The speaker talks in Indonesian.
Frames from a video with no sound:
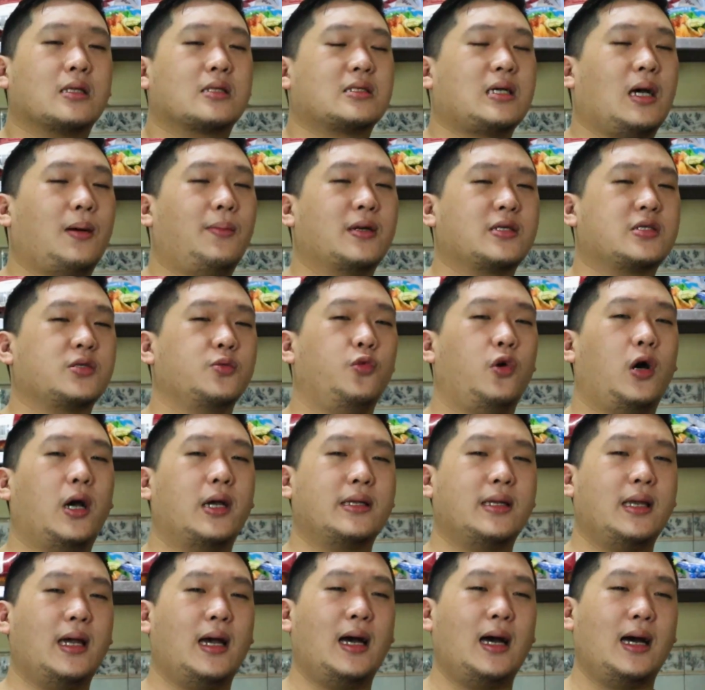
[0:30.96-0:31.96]
Sahabat
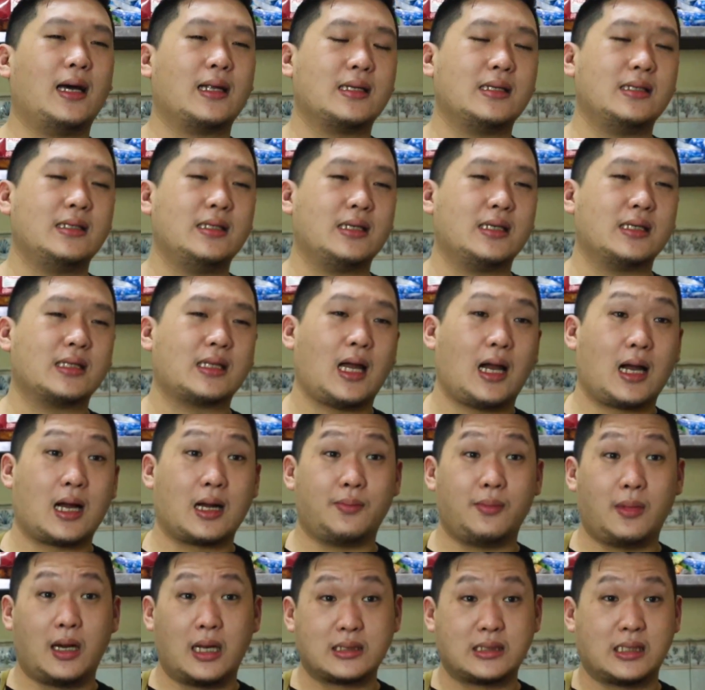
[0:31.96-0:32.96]
semuanya, hari ini kita
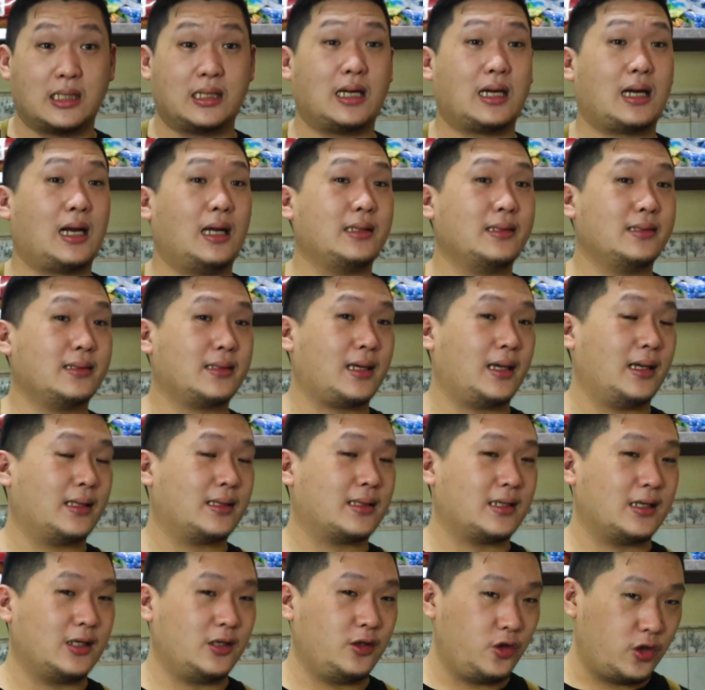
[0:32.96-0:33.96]
akan melaksanakan
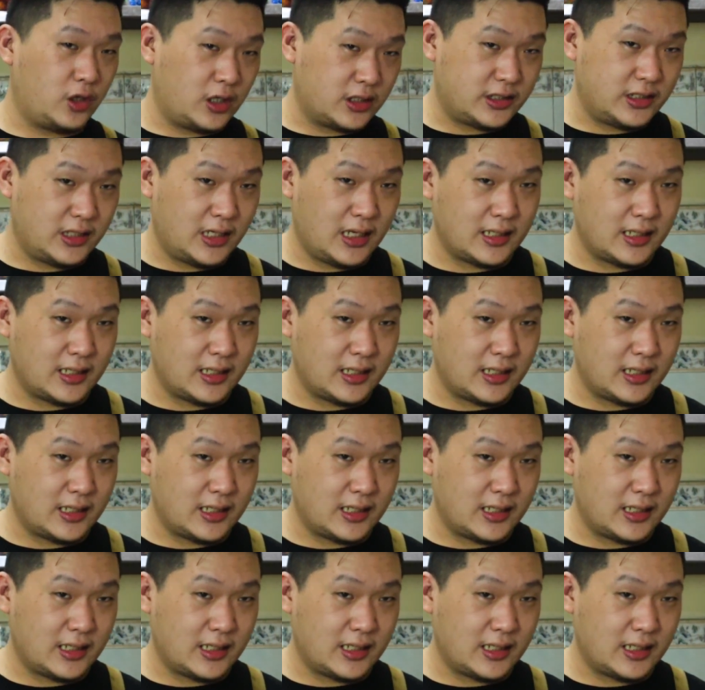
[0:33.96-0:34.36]
catering donasi